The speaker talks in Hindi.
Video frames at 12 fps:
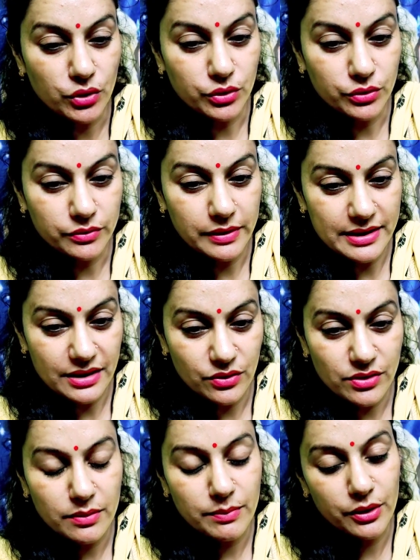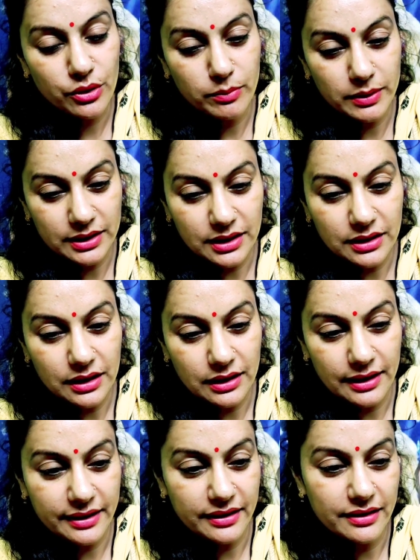तो वैसे तो सभी को पता
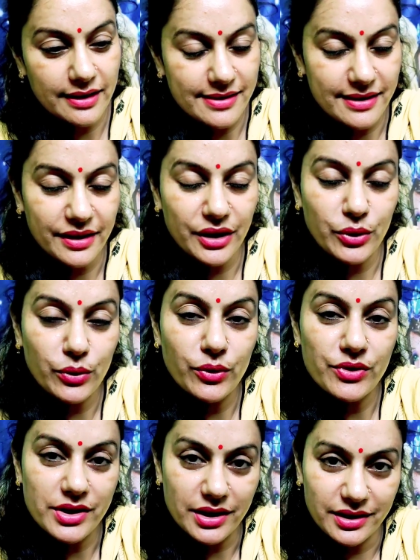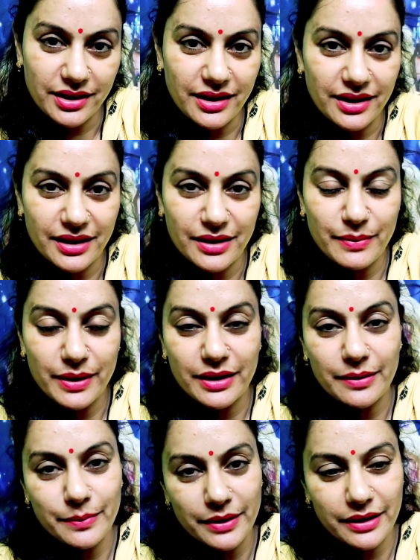था लेकिन ऐसा है कि कौन चाहता है कि
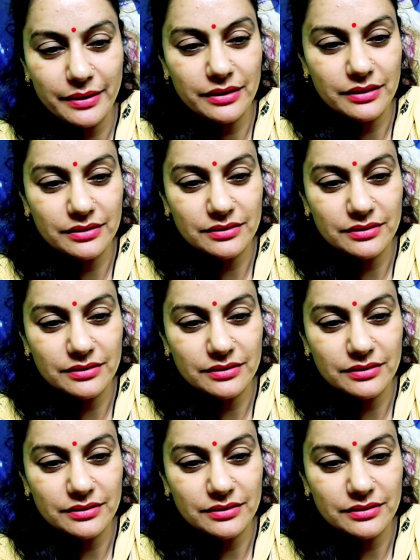हमारा अपना